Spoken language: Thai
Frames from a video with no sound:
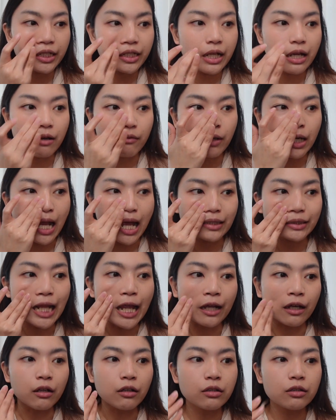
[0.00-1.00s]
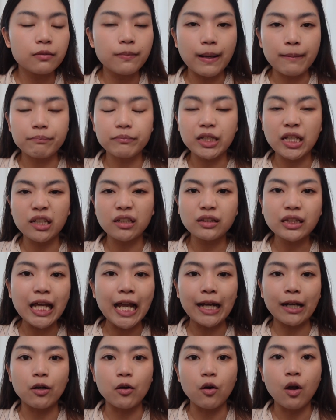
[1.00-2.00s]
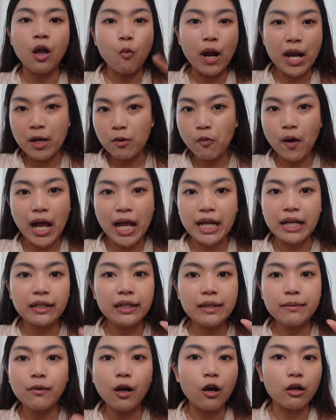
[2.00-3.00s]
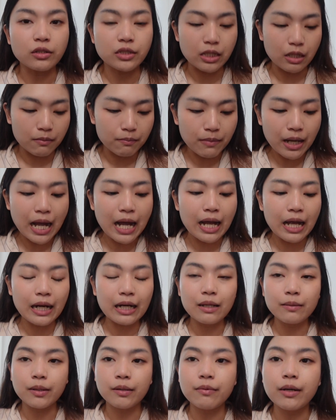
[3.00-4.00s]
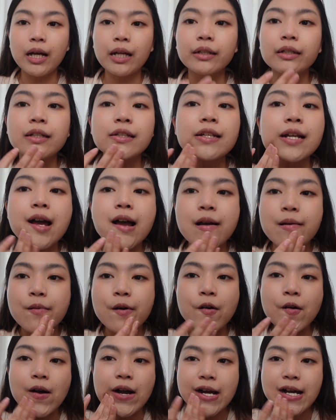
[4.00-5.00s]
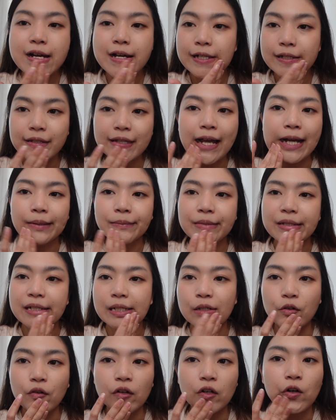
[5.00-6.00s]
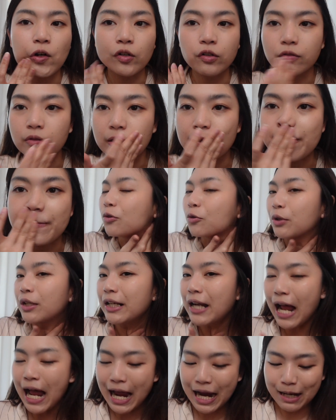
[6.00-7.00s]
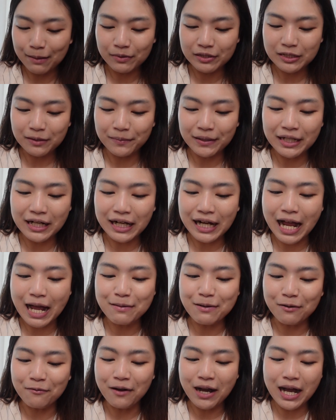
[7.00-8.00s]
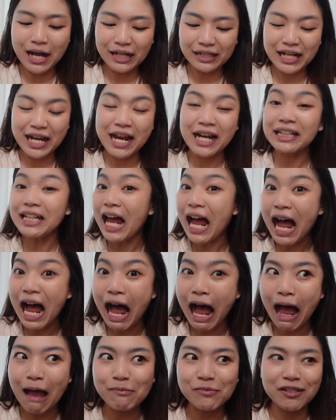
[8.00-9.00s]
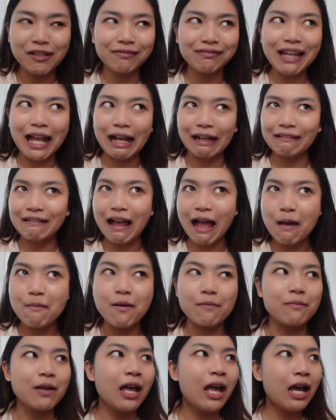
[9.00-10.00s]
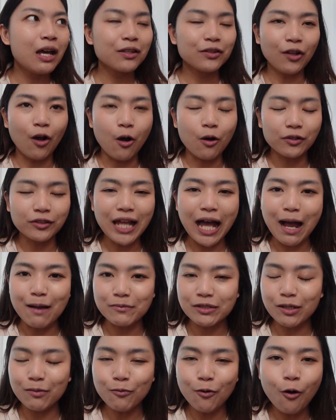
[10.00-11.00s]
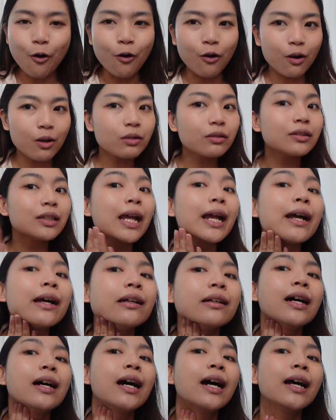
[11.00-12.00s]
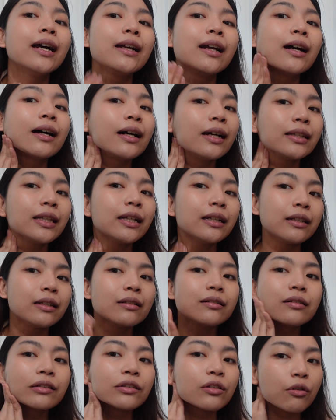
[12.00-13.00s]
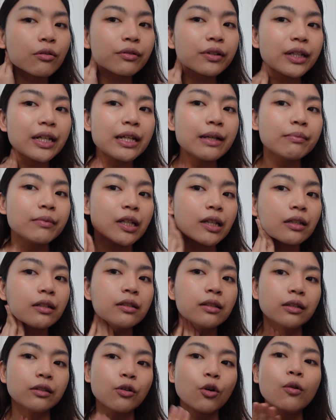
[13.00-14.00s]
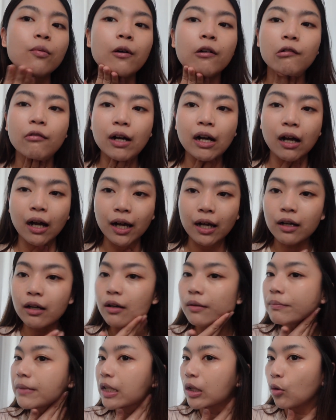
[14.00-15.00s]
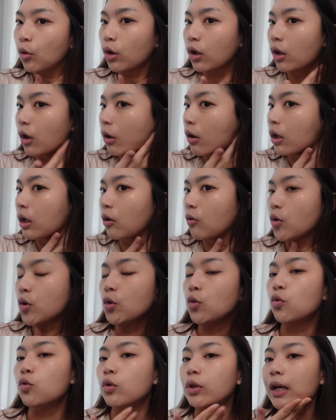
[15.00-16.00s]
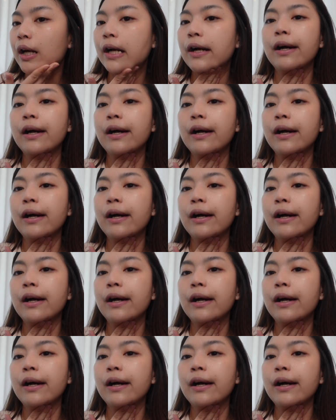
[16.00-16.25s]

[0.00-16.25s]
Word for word: ที่เนี่ยเวลาแต่งก็คือแบบเน้นแต่งไวๆรีบออกจากบ้านอะไรประมาณนี้นะเพราะว่าสามีเราก็รอด้วย อยู่ที่ไทยอะมันจะเป็นอาการแบบว่าเทคไทม์จะแต่งหน้าแบบ2อสามชั่วโมง ก็แต่ได้นะคะ แต่นี้คือต้องรีบนิดนึงเนาะเพราะว่าก็มีคนรอเราอยู่นะ